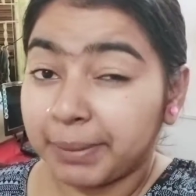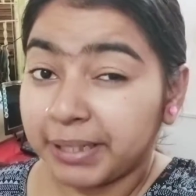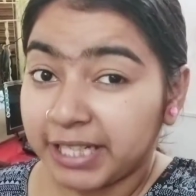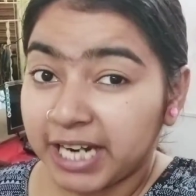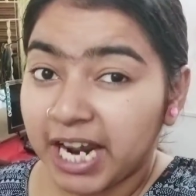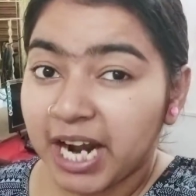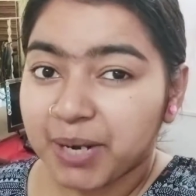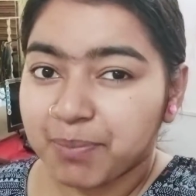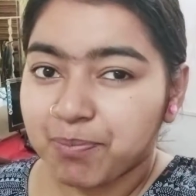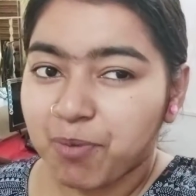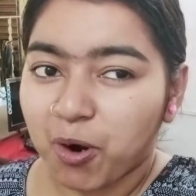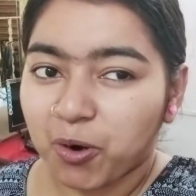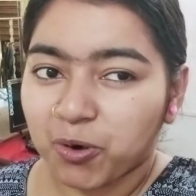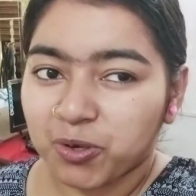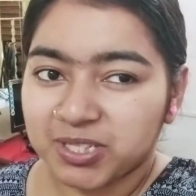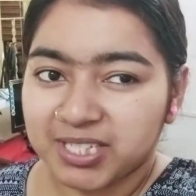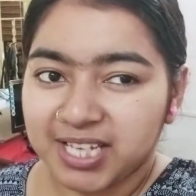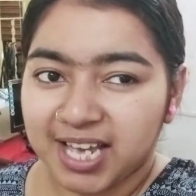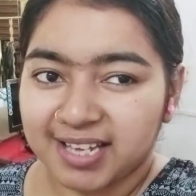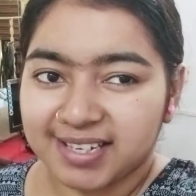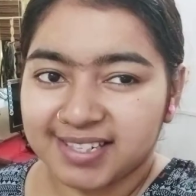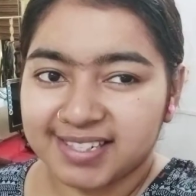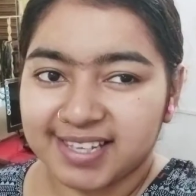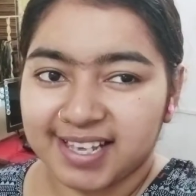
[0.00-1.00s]
বিরাট বড়
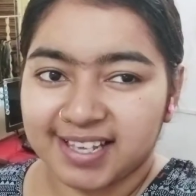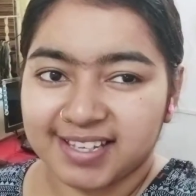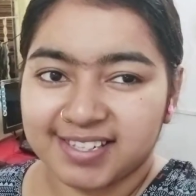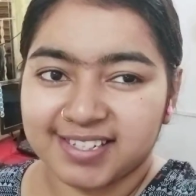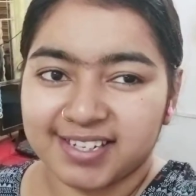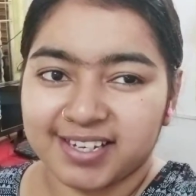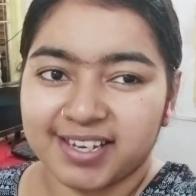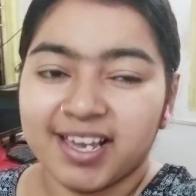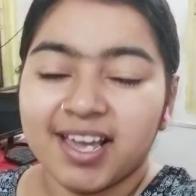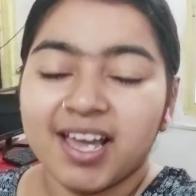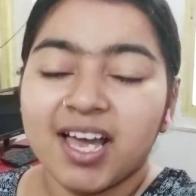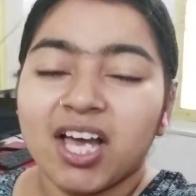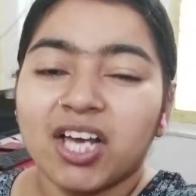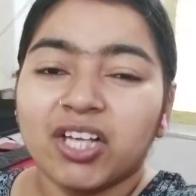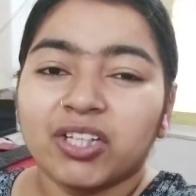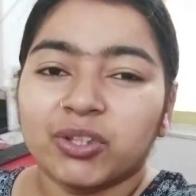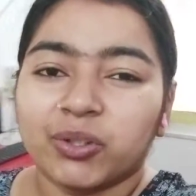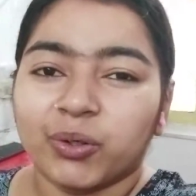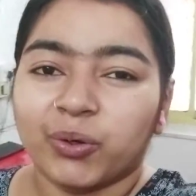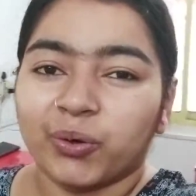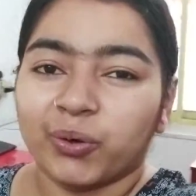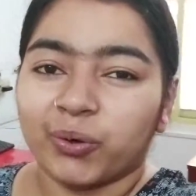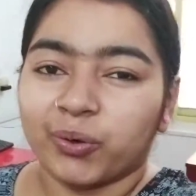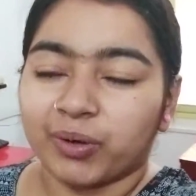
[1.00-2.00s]
চান্স আছে
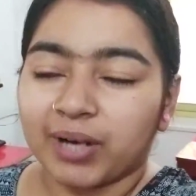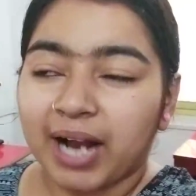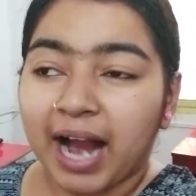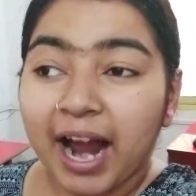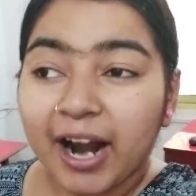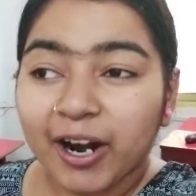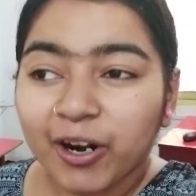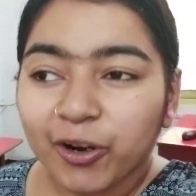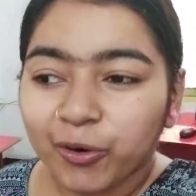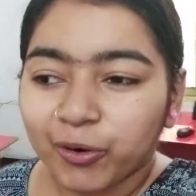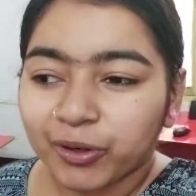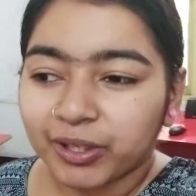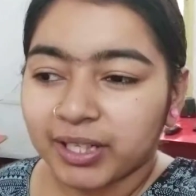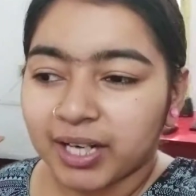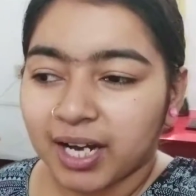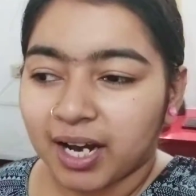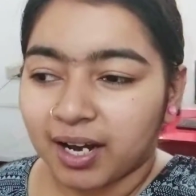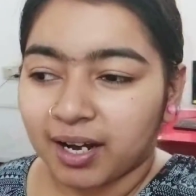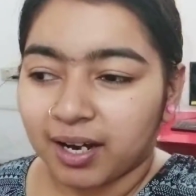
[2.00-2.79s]
তো কারণ